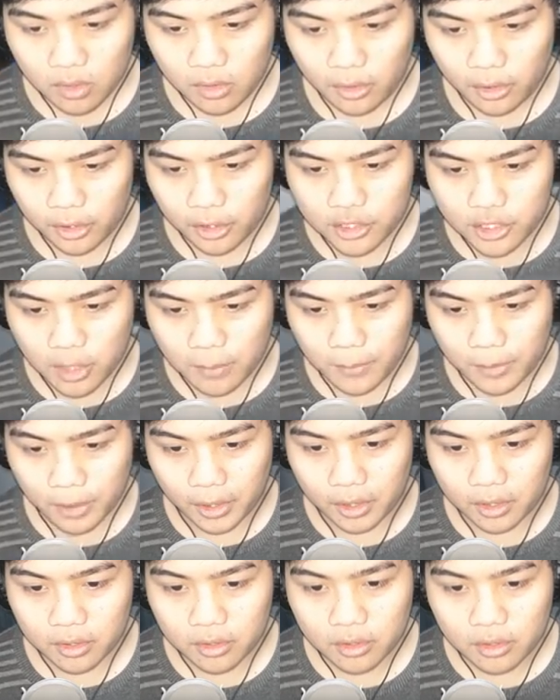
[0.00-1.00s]
Ini siapa
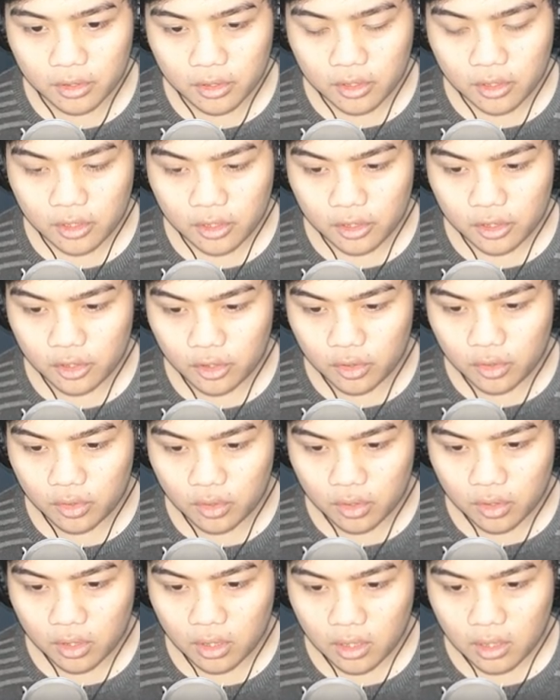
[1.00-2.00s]
nih
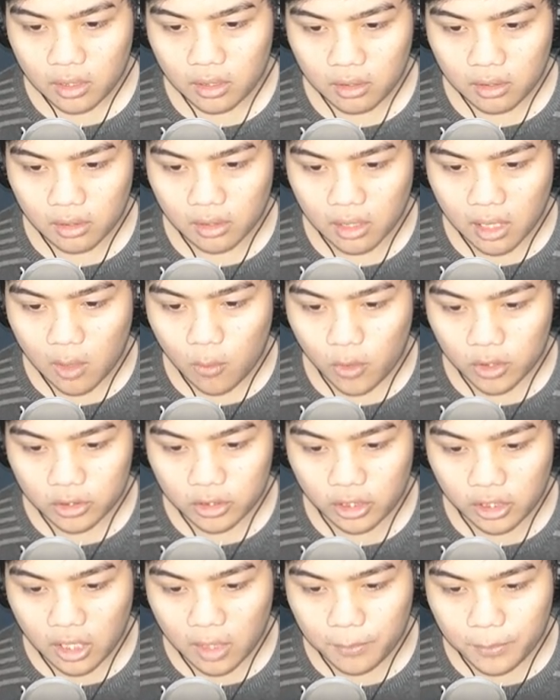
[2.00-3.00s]
Rawat
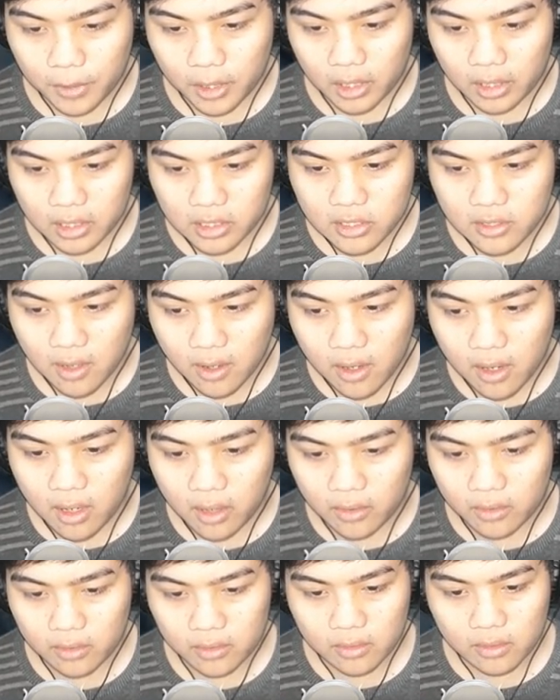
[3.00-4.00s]
inap kelas
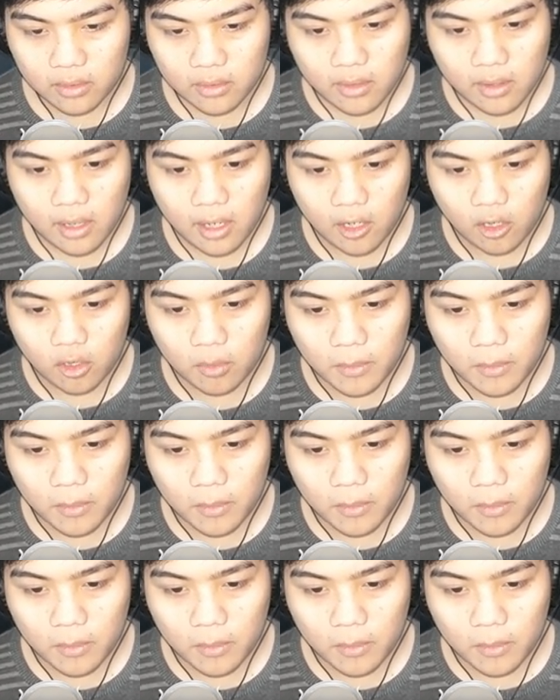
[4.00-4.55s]
3 Halo